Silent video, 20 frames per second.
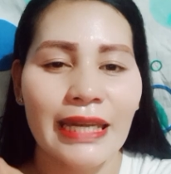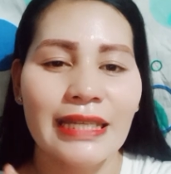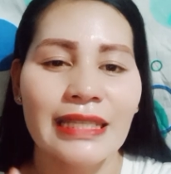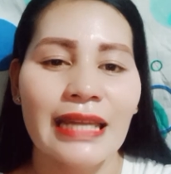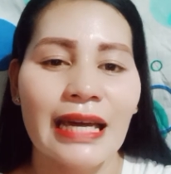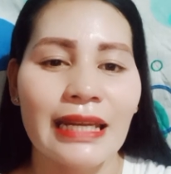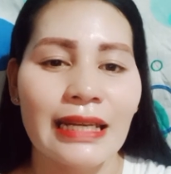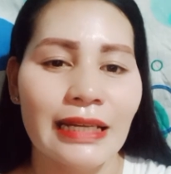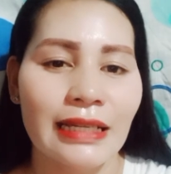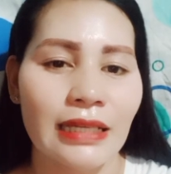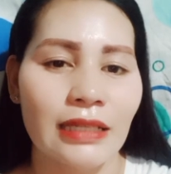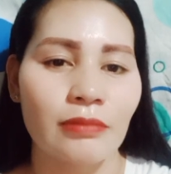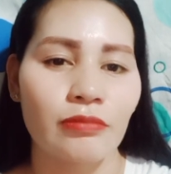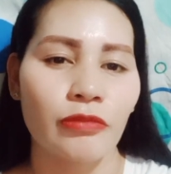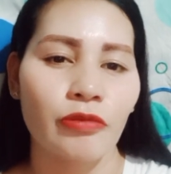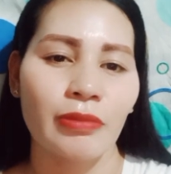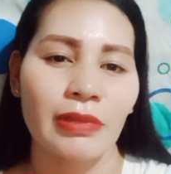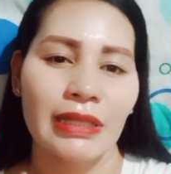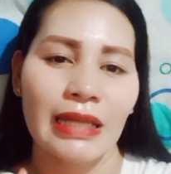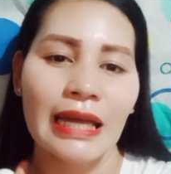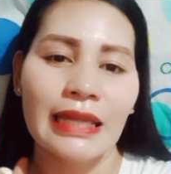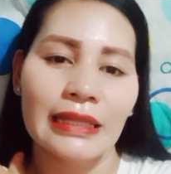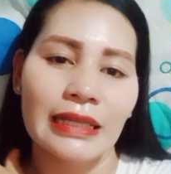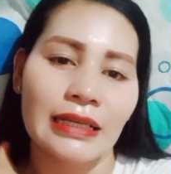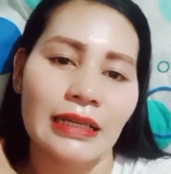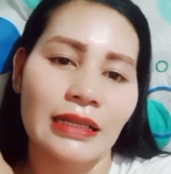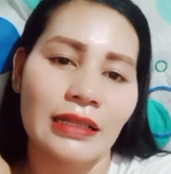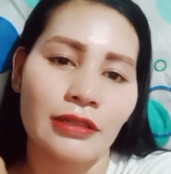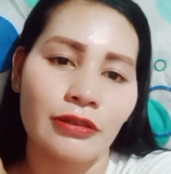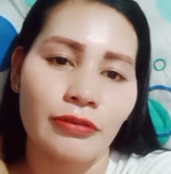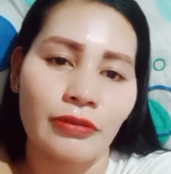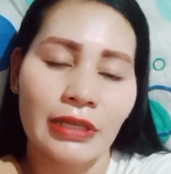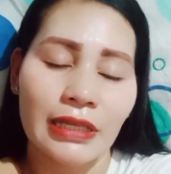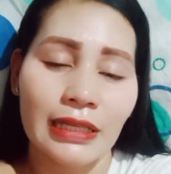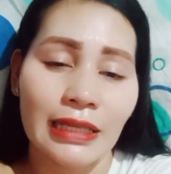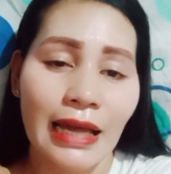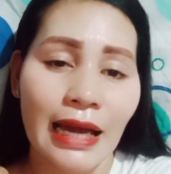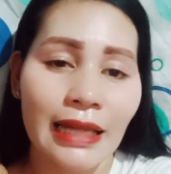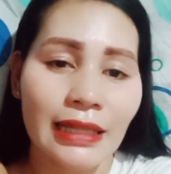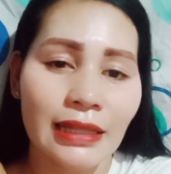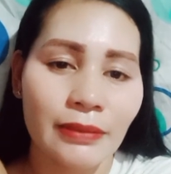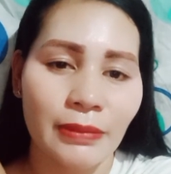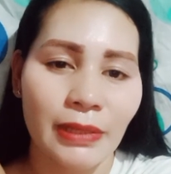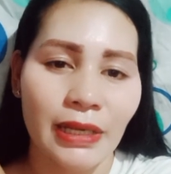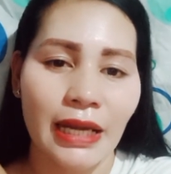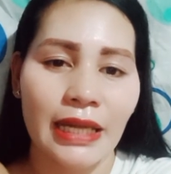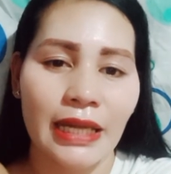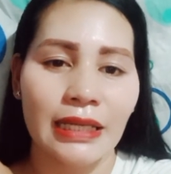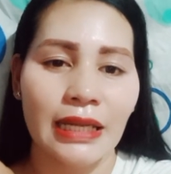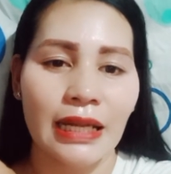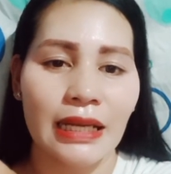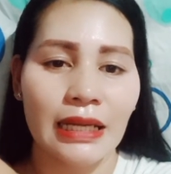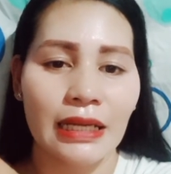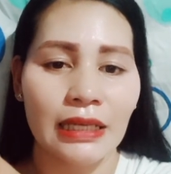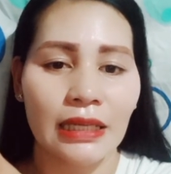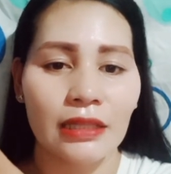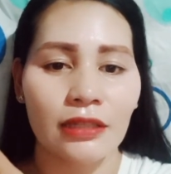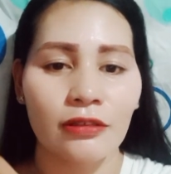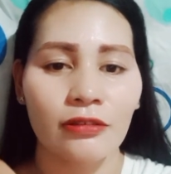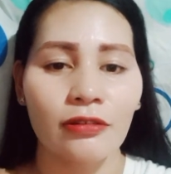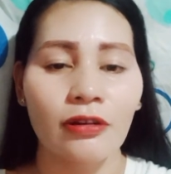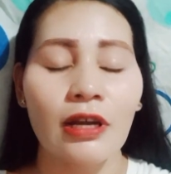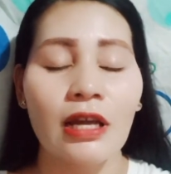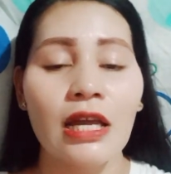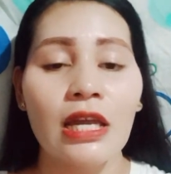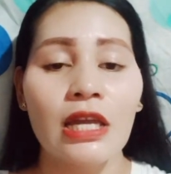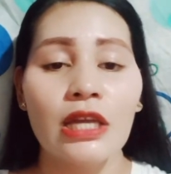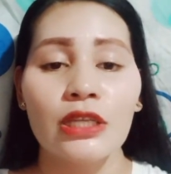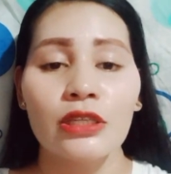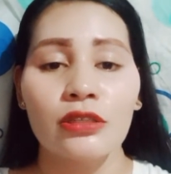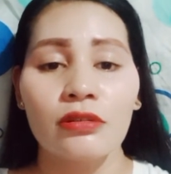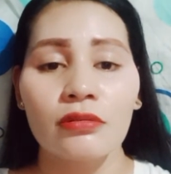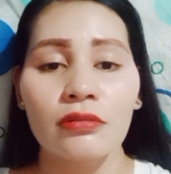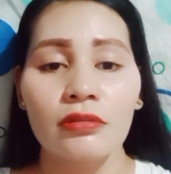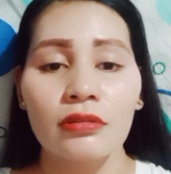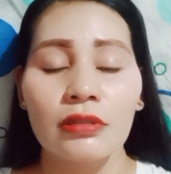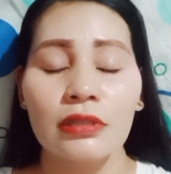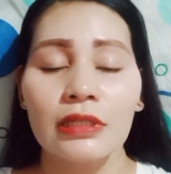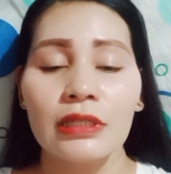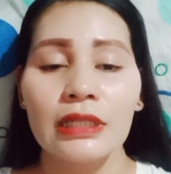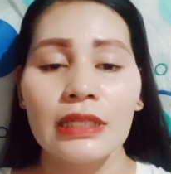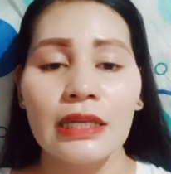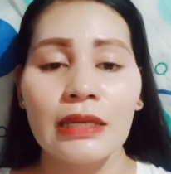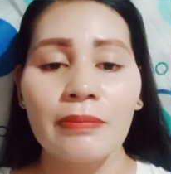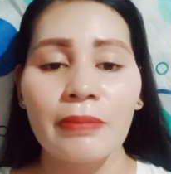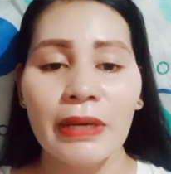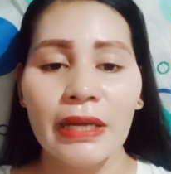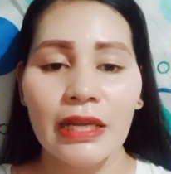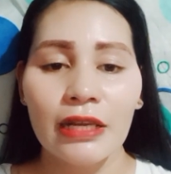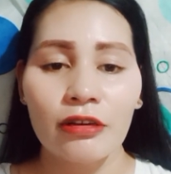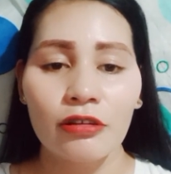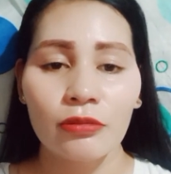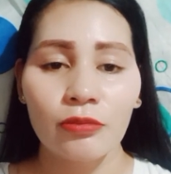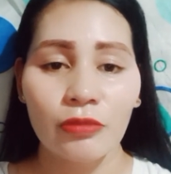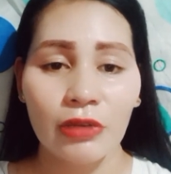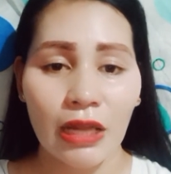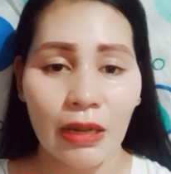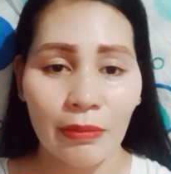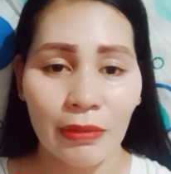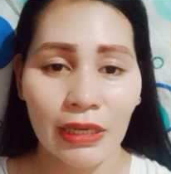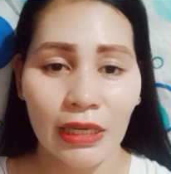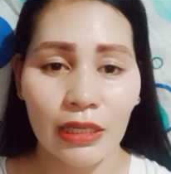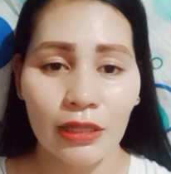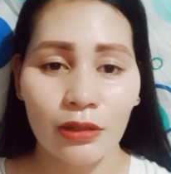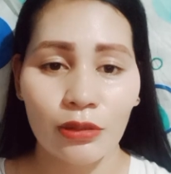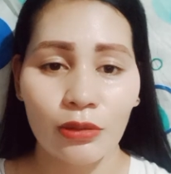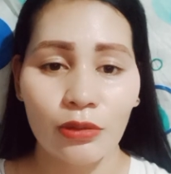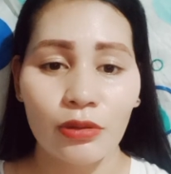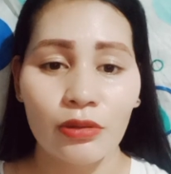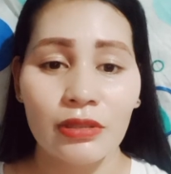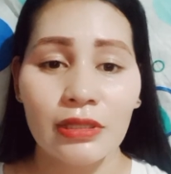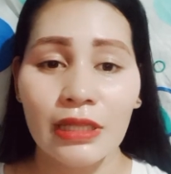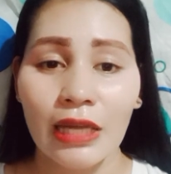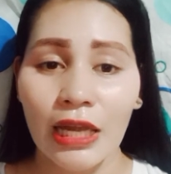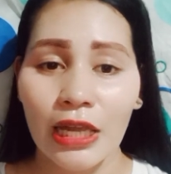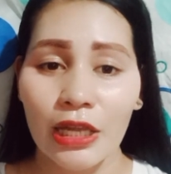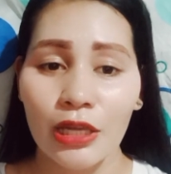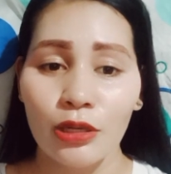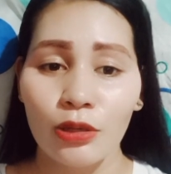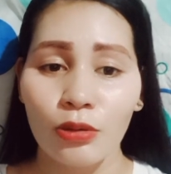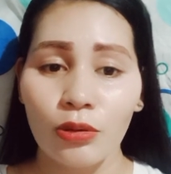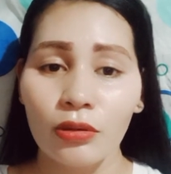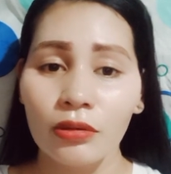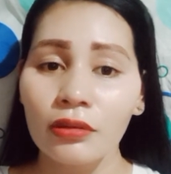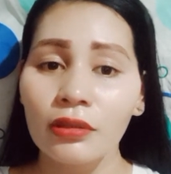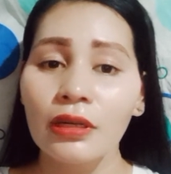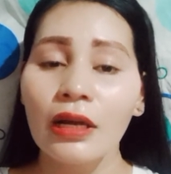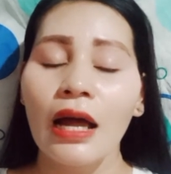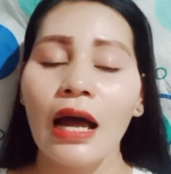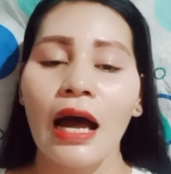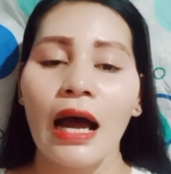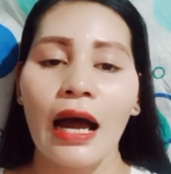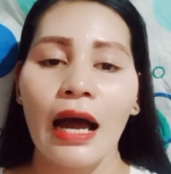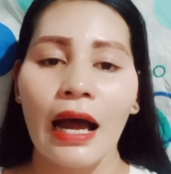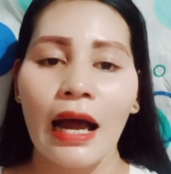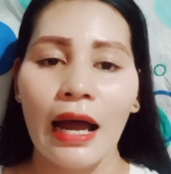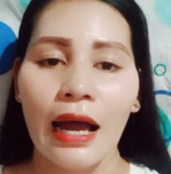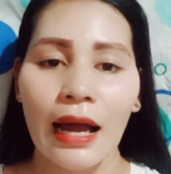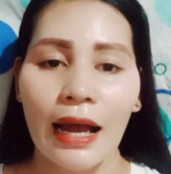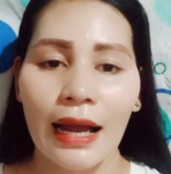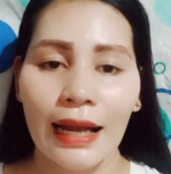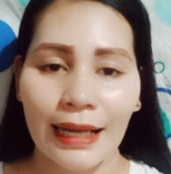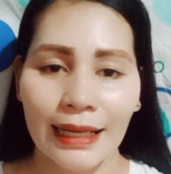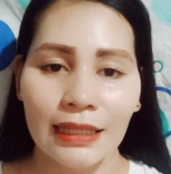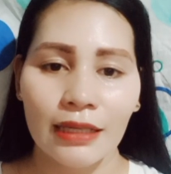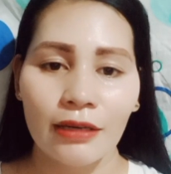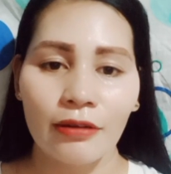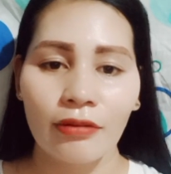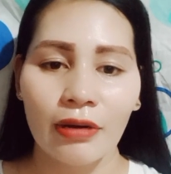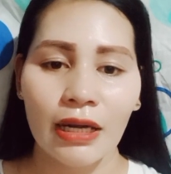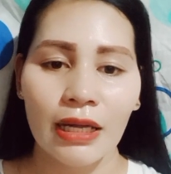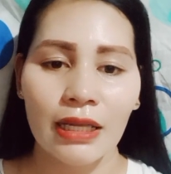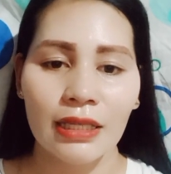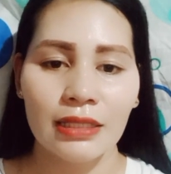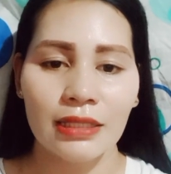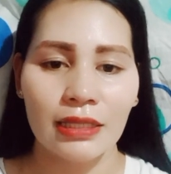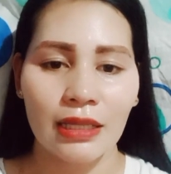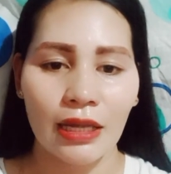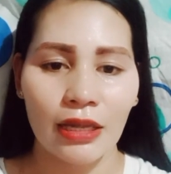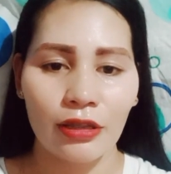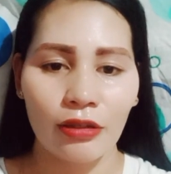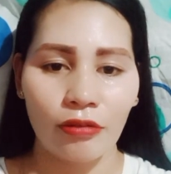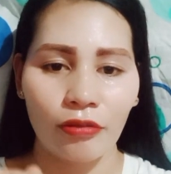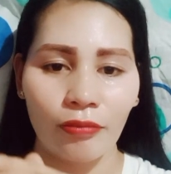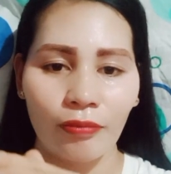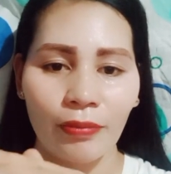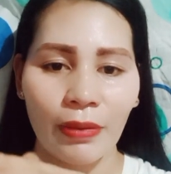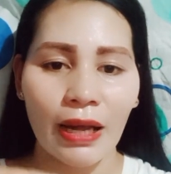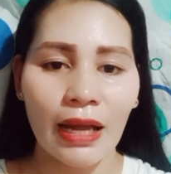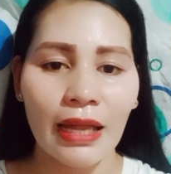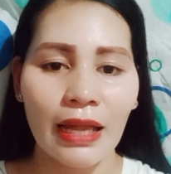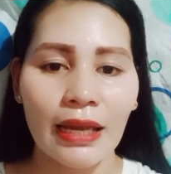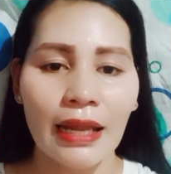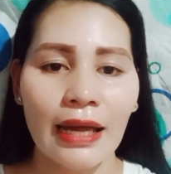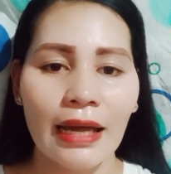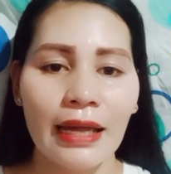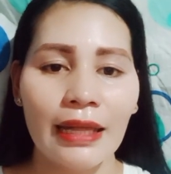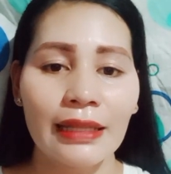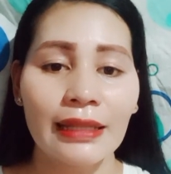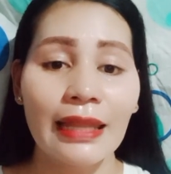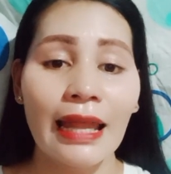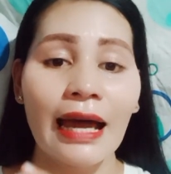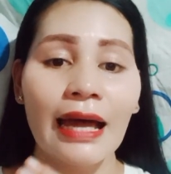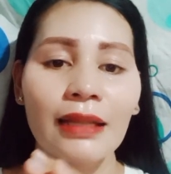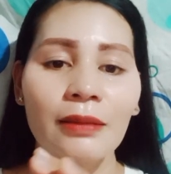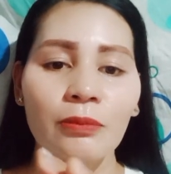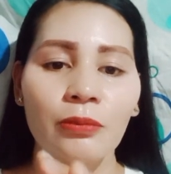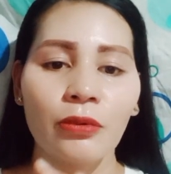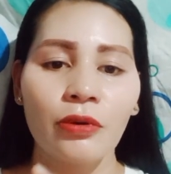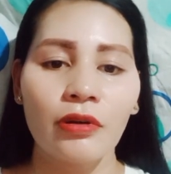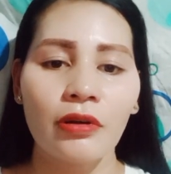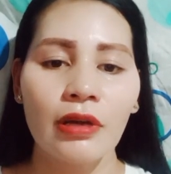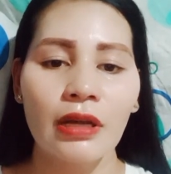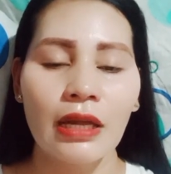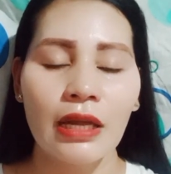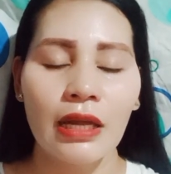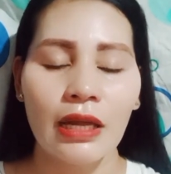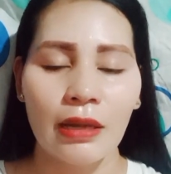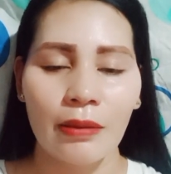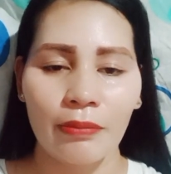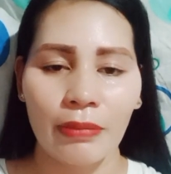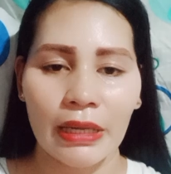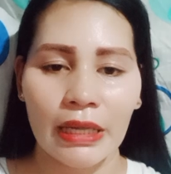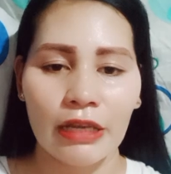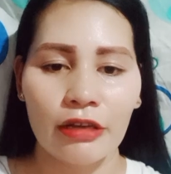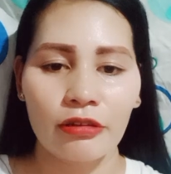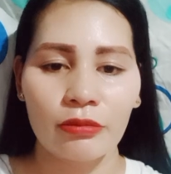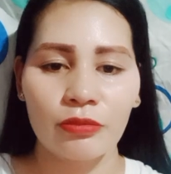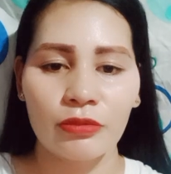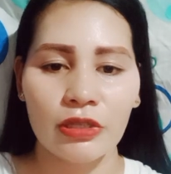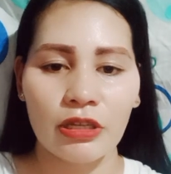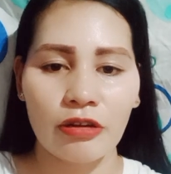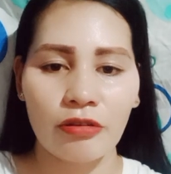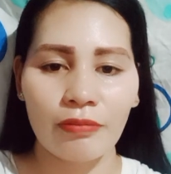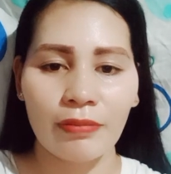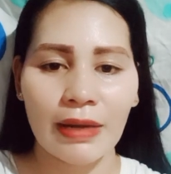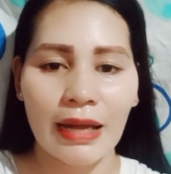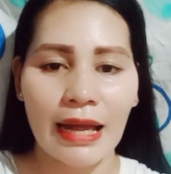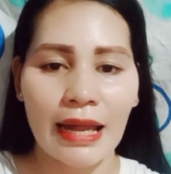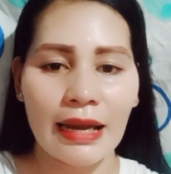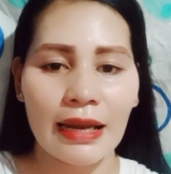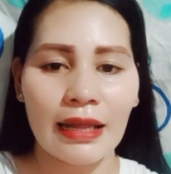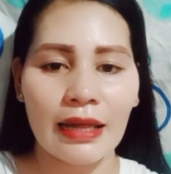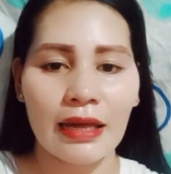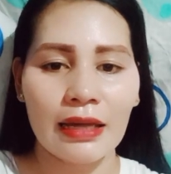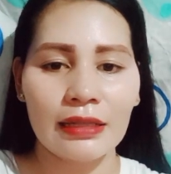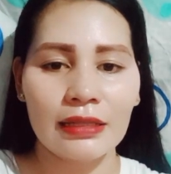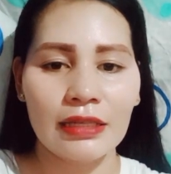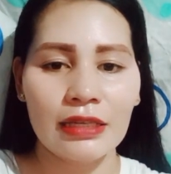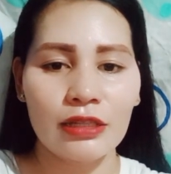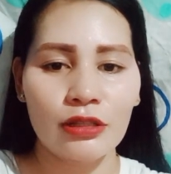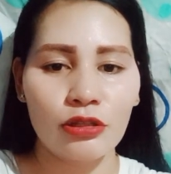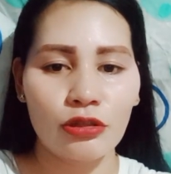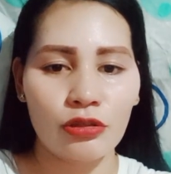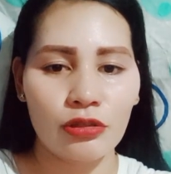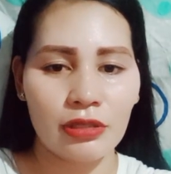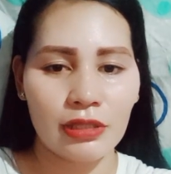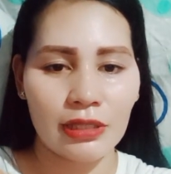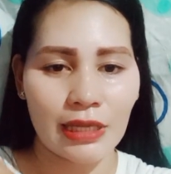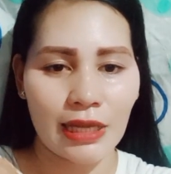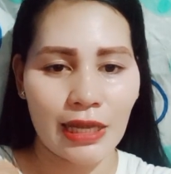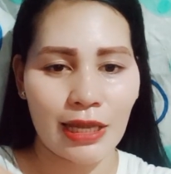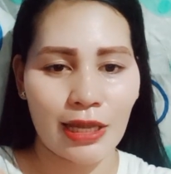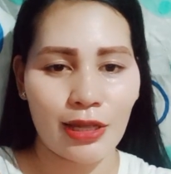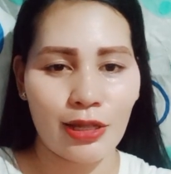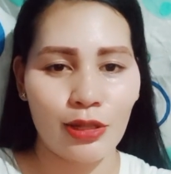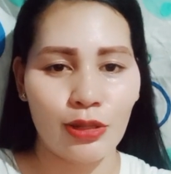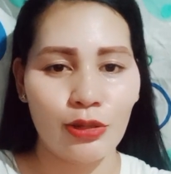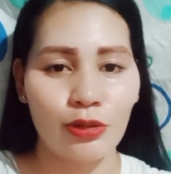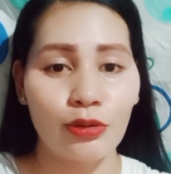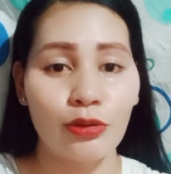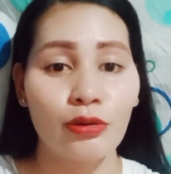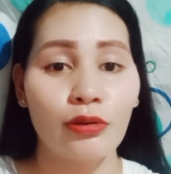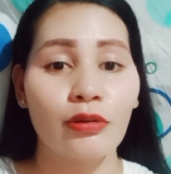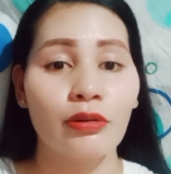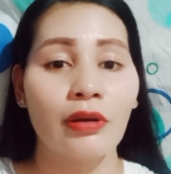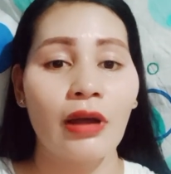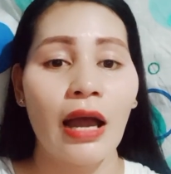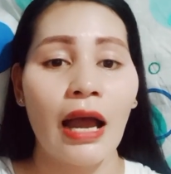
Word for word: hinanakit mo matatanggal yung lahat mga hinanakit ko so ipaikot mo lamang ito sa iyong ah, katawan sa iyong palad. Lahat po, paikot mo sa iyong palad, dito sa inyong